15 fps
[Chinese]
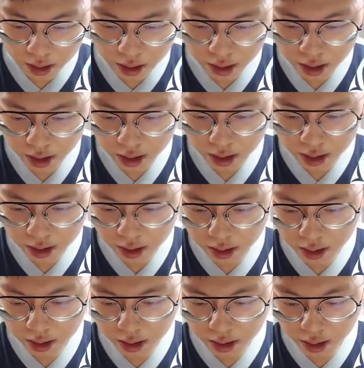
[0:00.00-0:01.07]
一、
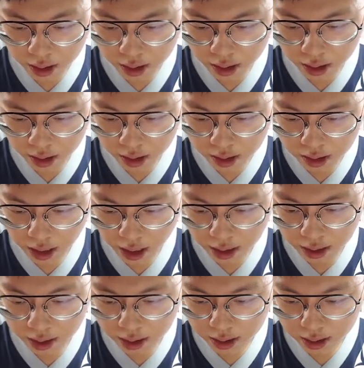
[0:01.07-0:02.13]
二、
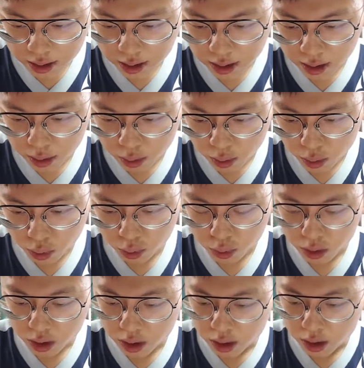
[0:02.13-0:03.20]
三、四、五，
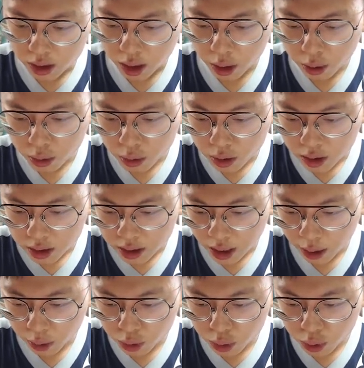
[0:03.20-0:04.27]
然后
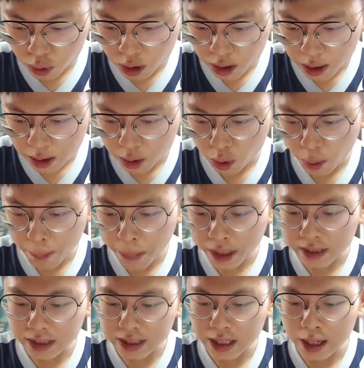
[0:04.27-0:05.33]
超出多
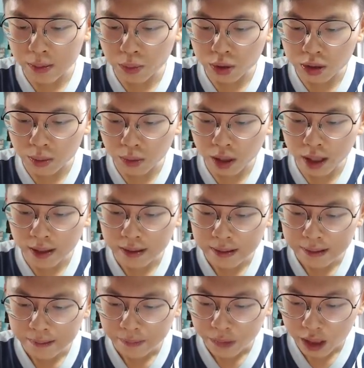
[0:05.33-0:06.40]
半 cm，为什么呢？
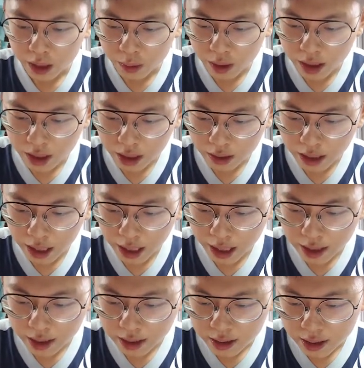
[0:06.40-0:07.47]
因为要拿
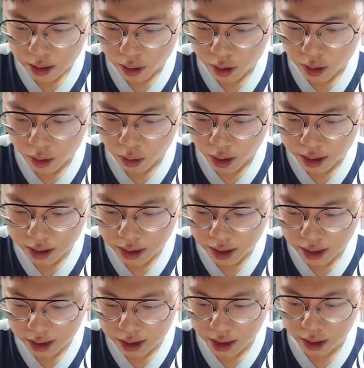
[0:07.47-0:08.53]
来画这
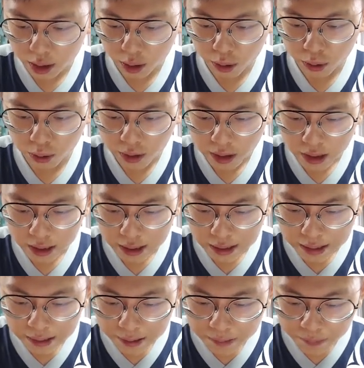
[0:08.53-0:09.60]
个箭头，
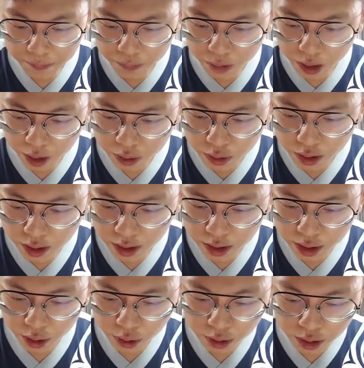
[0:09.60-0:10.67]
所以这个
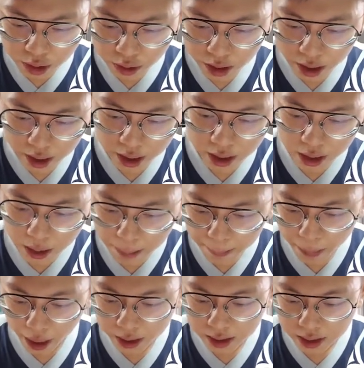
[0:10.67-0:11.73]
时候你就可以
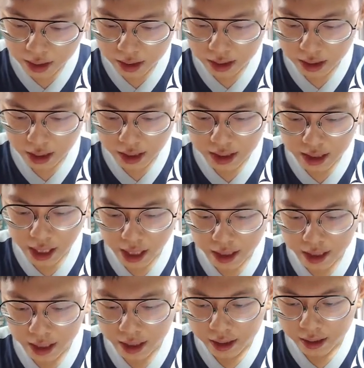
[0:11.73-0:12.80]
把尺移下一
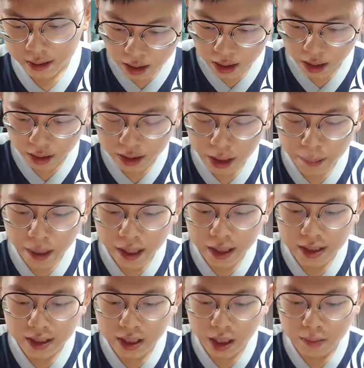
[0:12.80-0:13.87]
点。然后在每一个
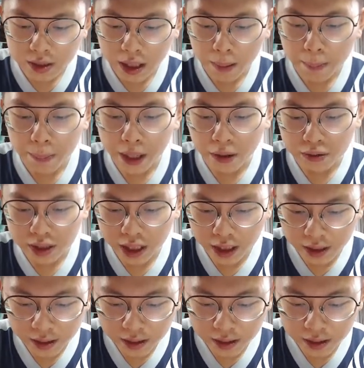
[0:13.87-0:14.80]
cm 上标签，